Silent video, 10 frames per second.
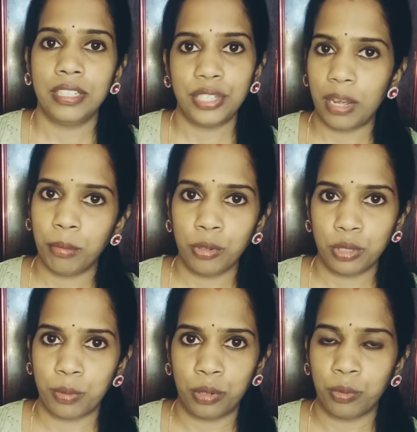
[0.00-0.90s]
ஷாம்பு
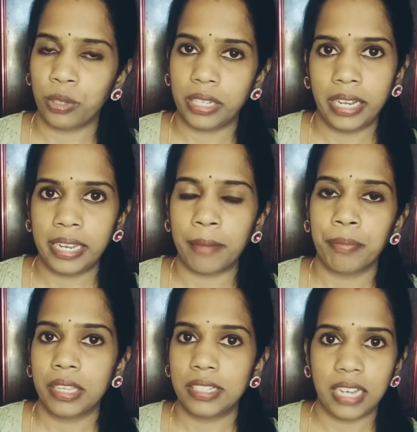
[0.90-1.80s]
யூஸ் பண்ணுவோம் இல்லையா
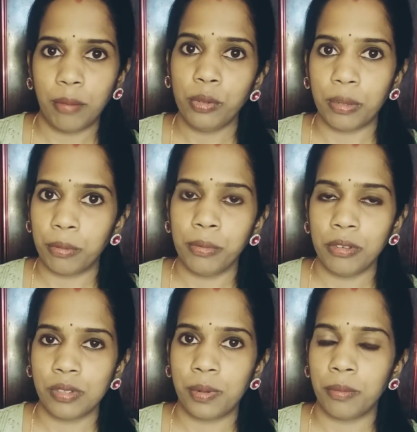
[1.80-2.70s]
ஷாம்பு எப்போவுமே
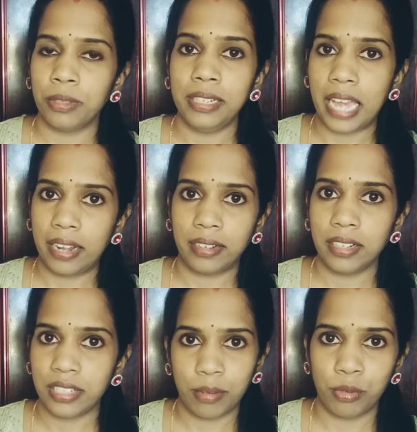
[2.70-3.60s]
யூஸ் பண்ணும்போது
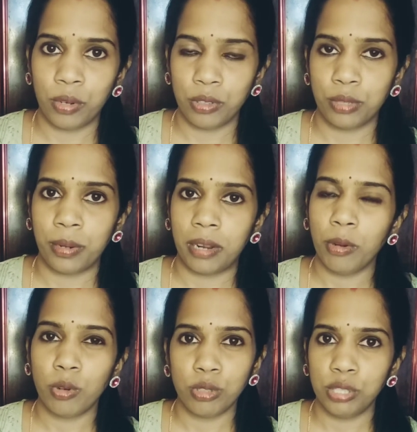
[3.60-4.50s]
டேரெக்டாக ஷாம்புவாக யூஸ்
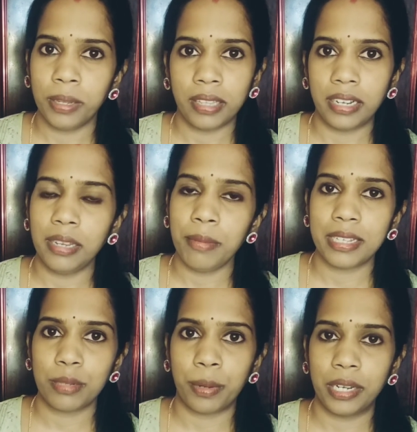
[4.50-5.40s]
பண்ணாமல் கொஞ்சமாக தண்ணி
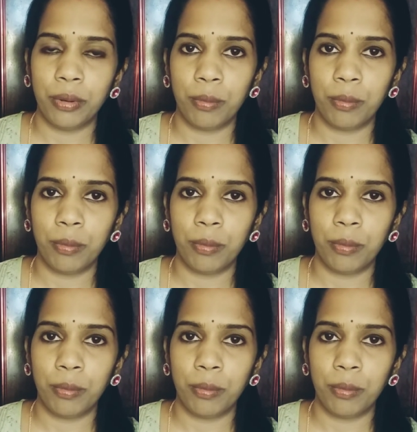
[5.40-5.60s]
மிக்ஸ் பண்ணி